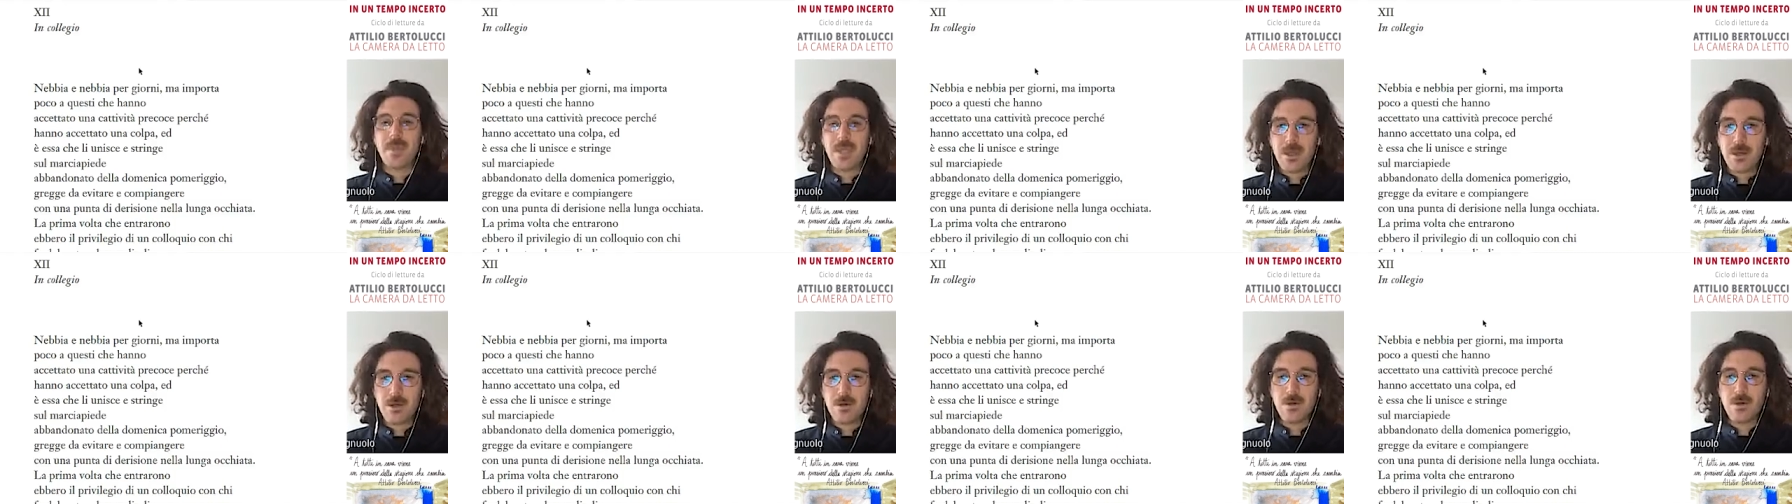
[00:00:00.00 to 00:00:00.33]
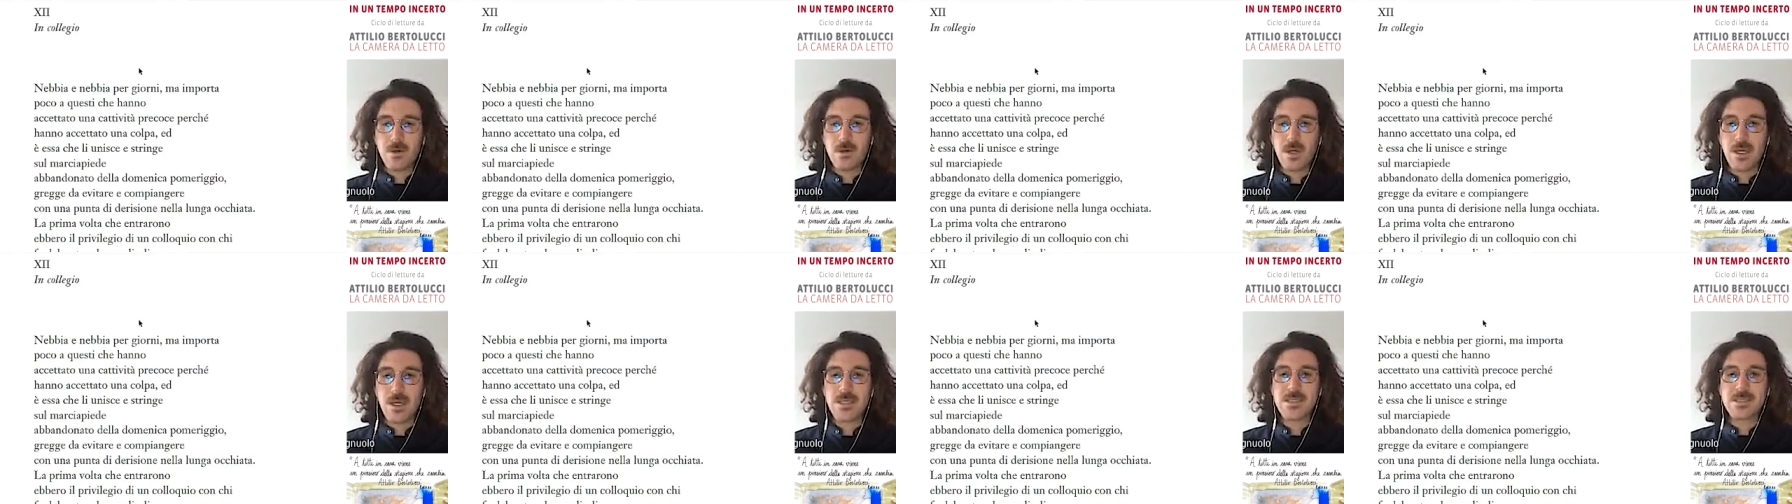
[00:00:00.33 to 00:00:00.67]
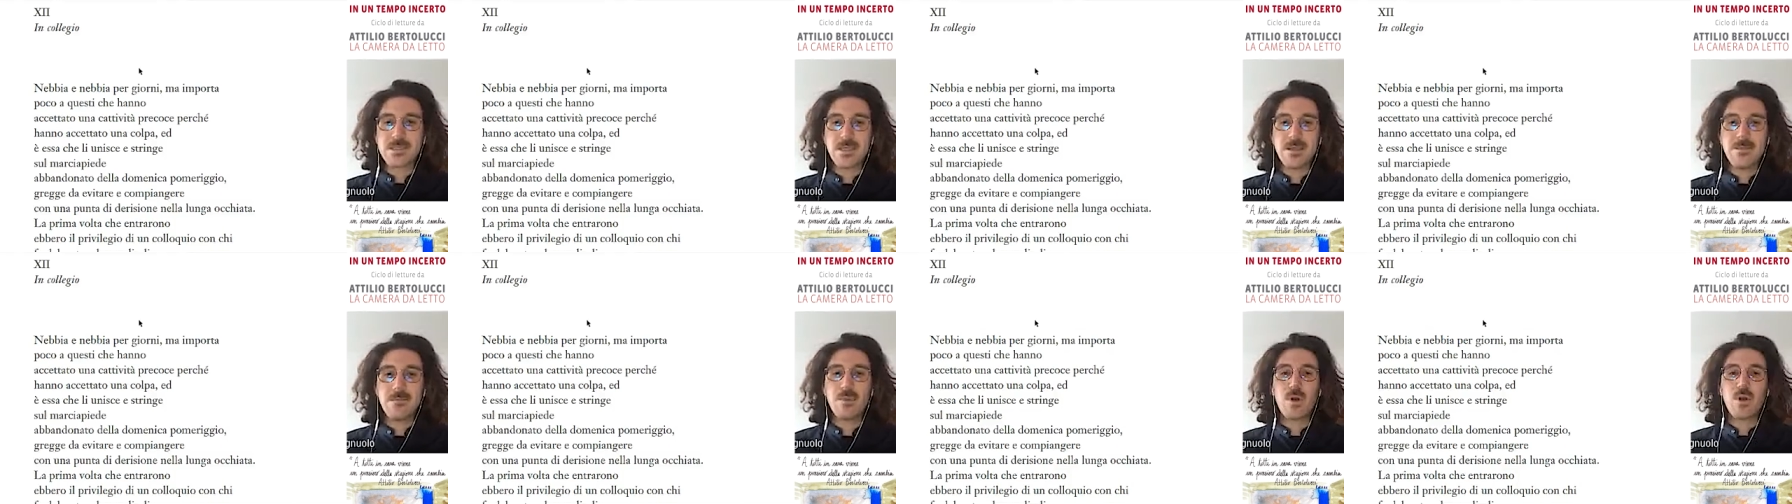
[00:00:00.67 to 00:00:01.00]
amico e
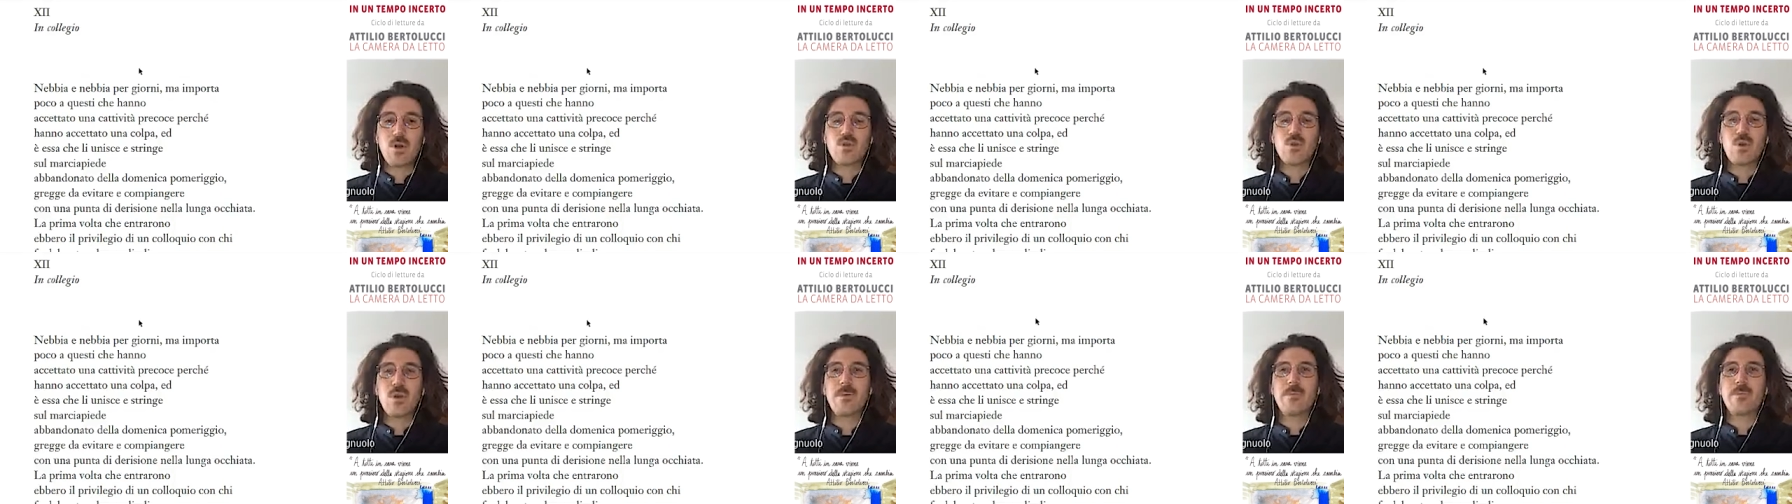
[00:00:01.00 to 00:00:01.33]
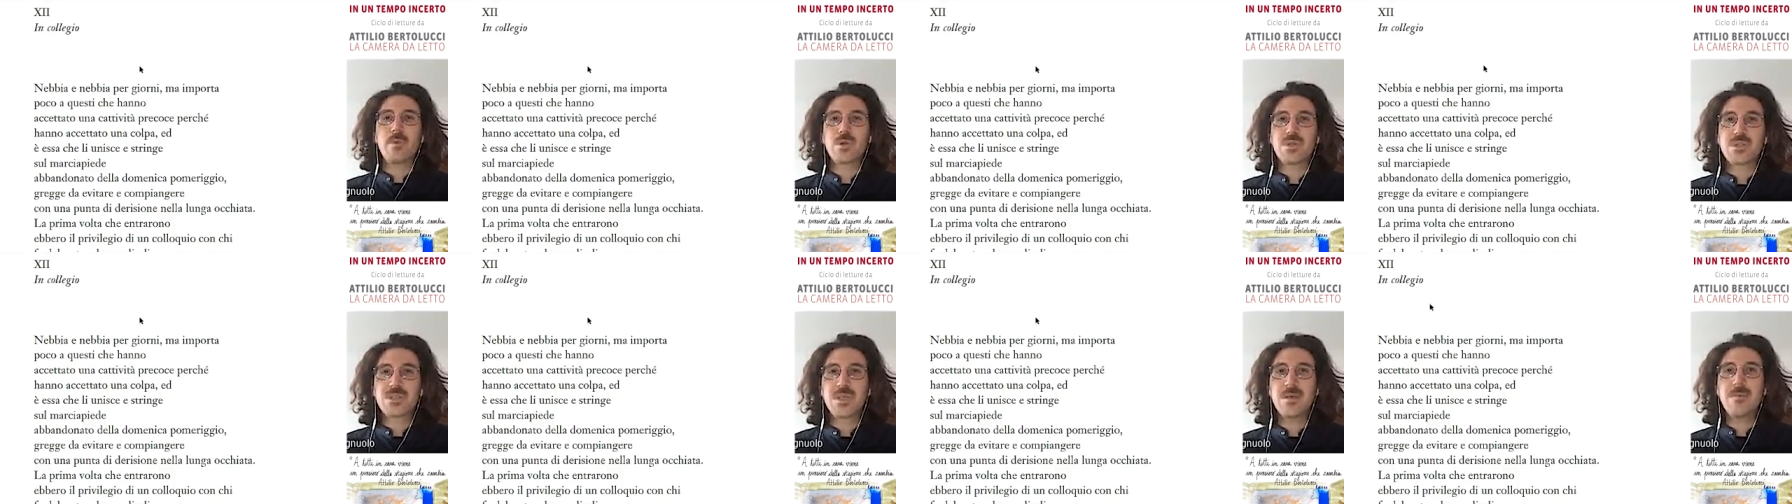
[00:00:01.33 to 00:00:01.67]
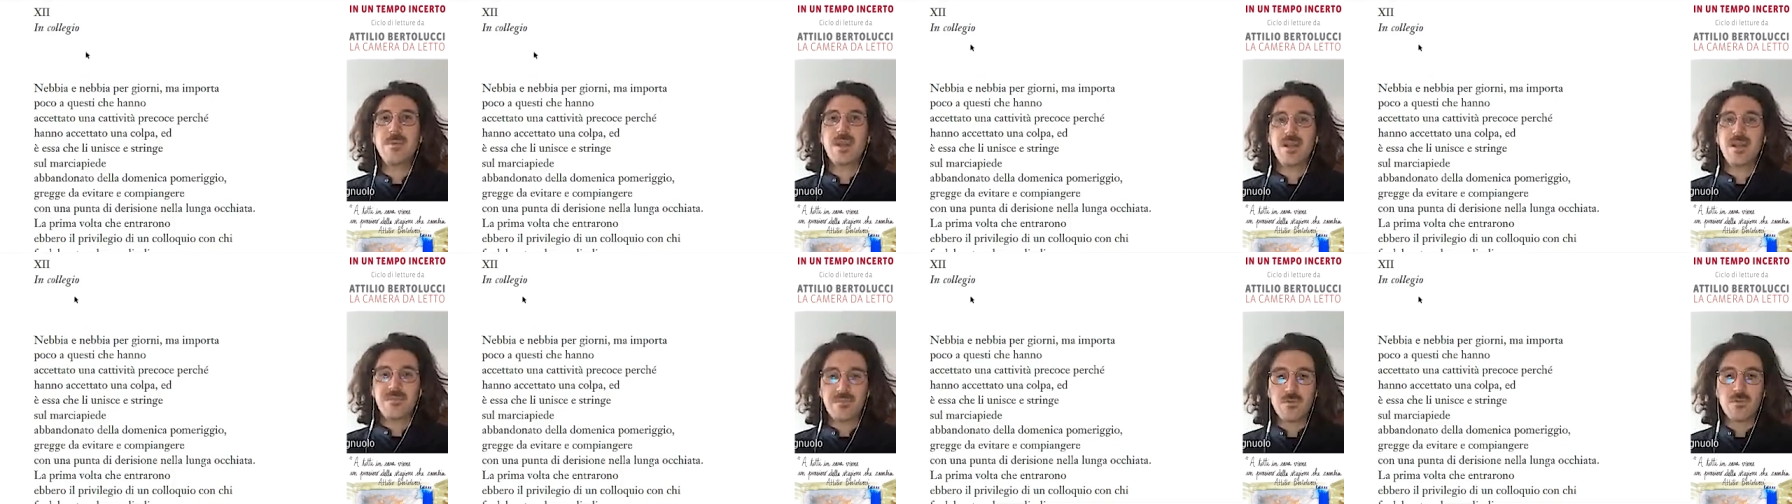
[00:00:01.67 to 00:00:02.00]
simbolo di
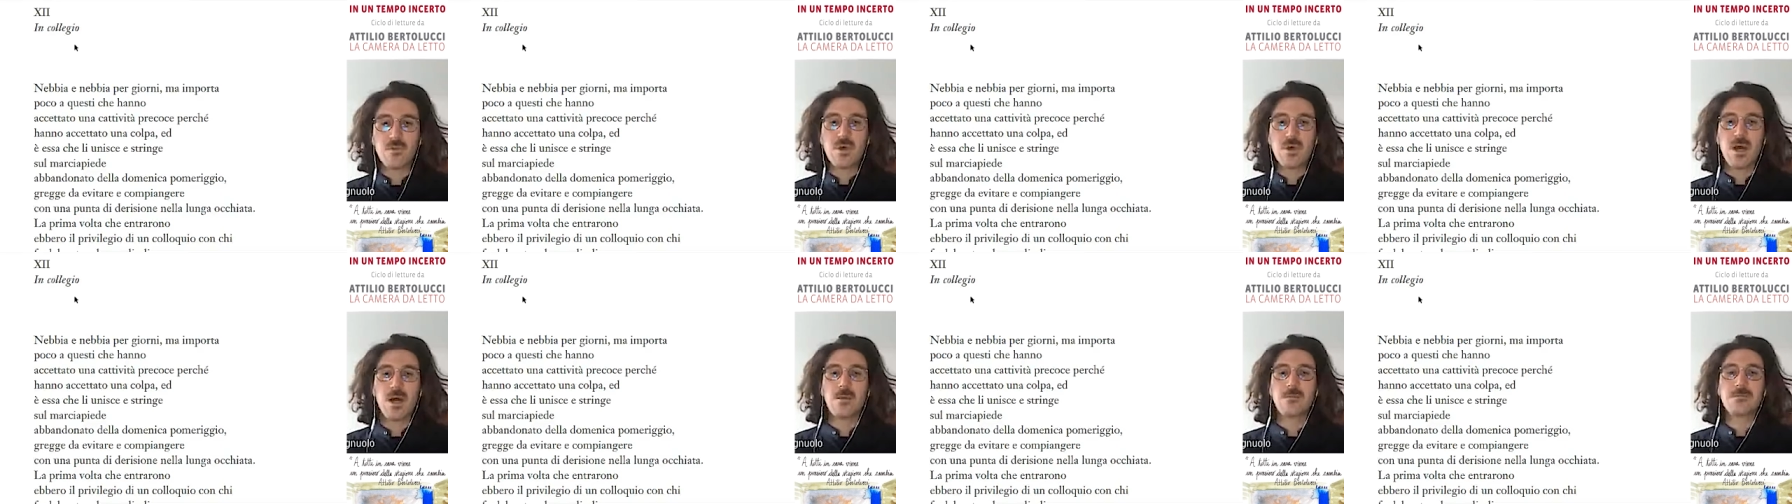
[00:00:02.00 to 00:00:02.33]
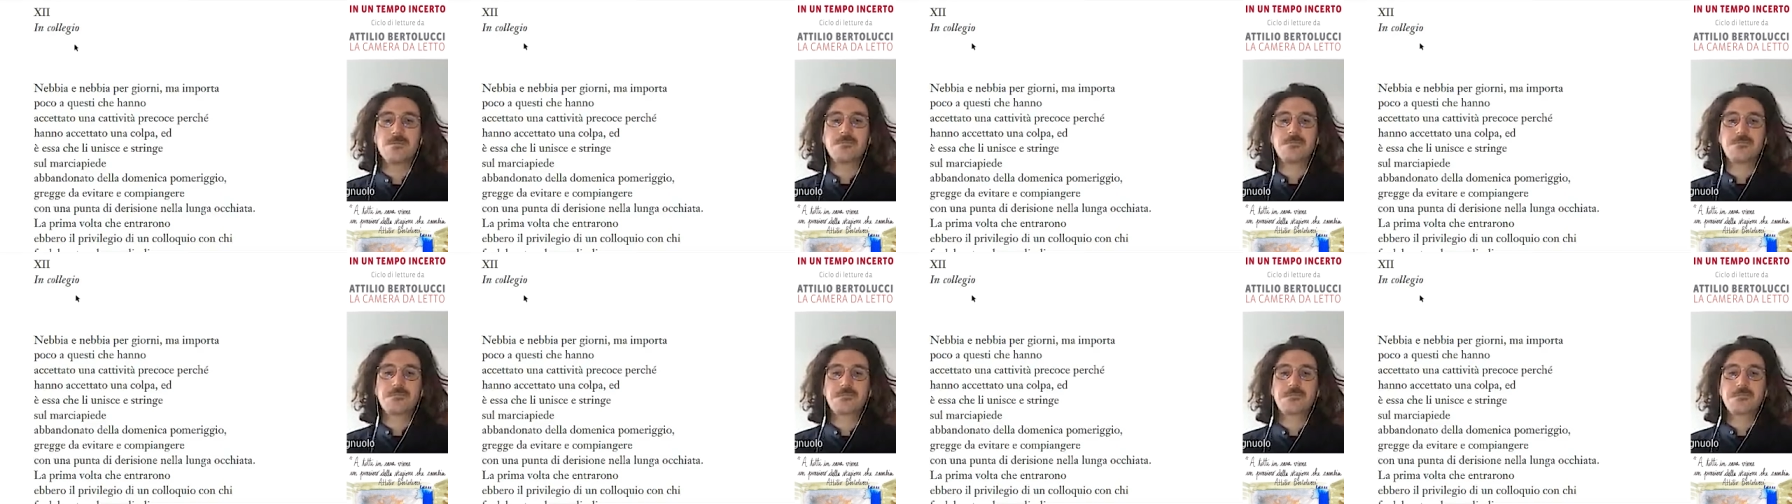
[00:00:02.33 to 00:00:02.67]
un'impossibile fuga.